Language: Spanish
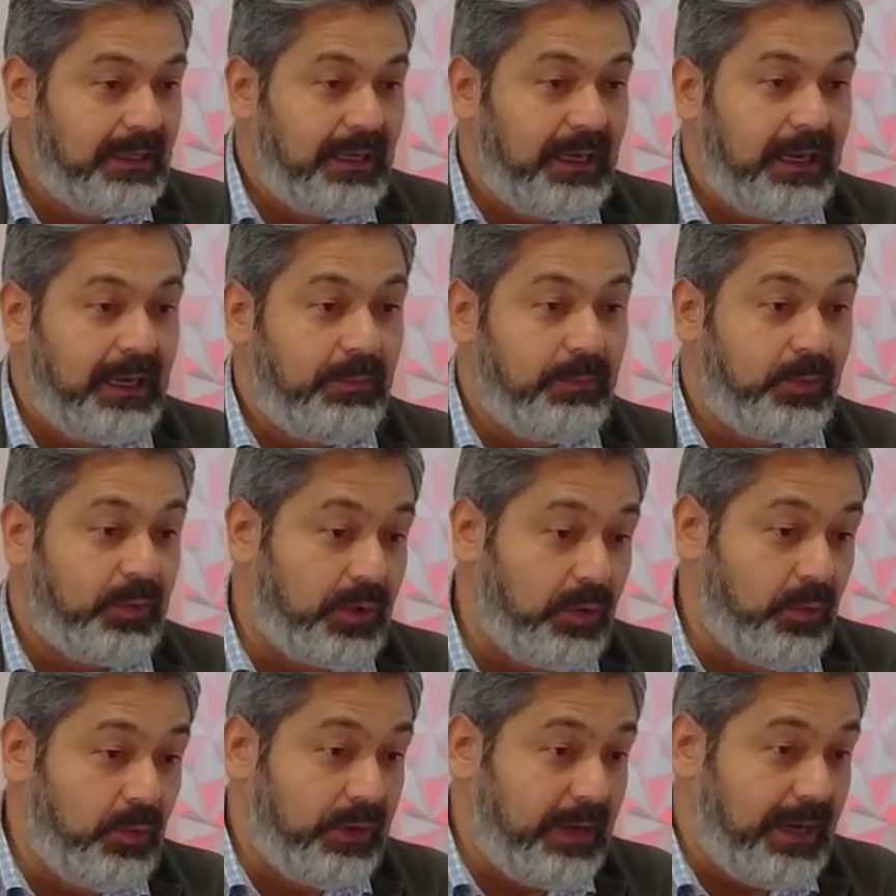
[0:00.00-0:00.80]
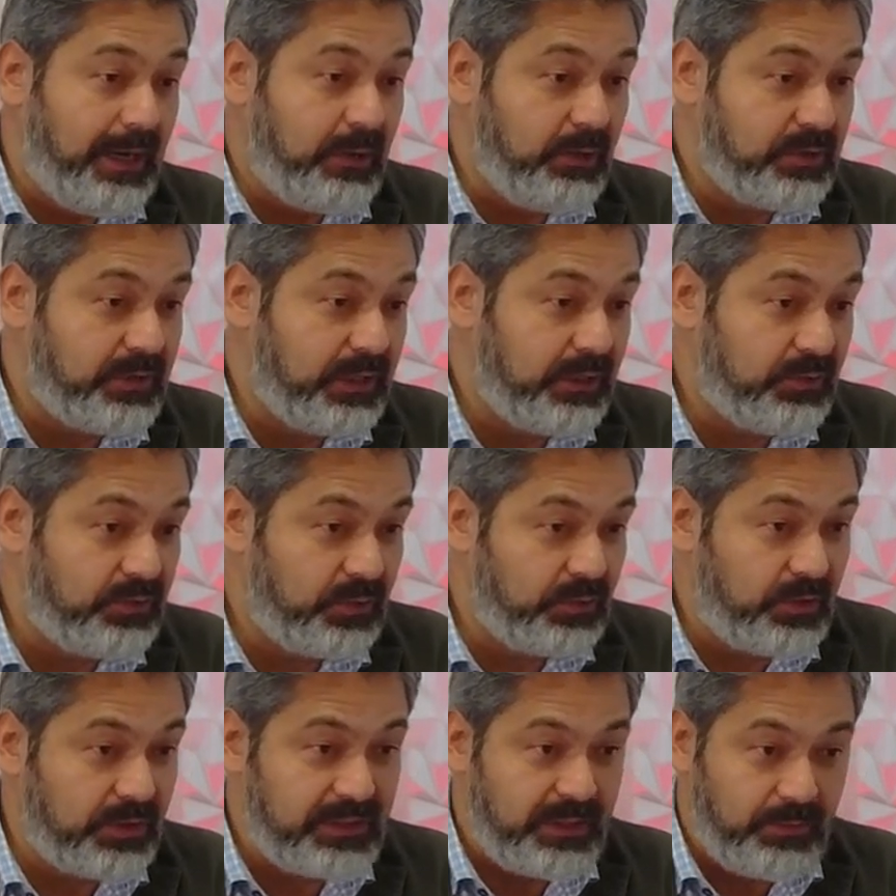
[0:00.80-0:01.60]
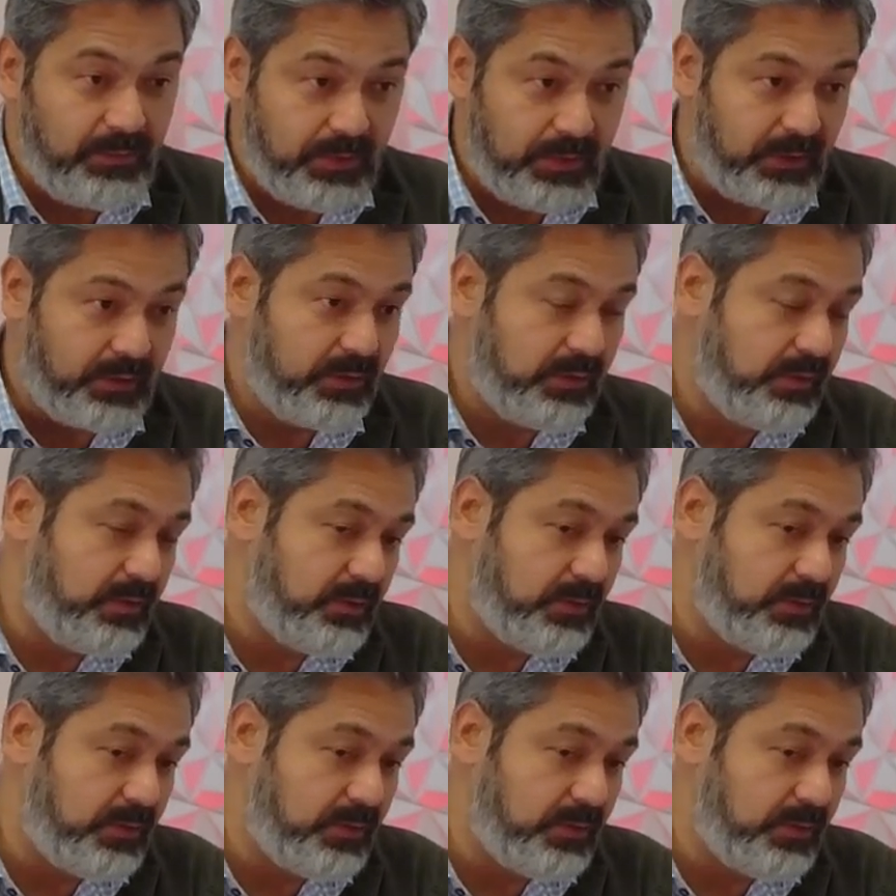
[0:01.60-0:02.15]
Eh, porque una de las cosas que nosotros hacemos es que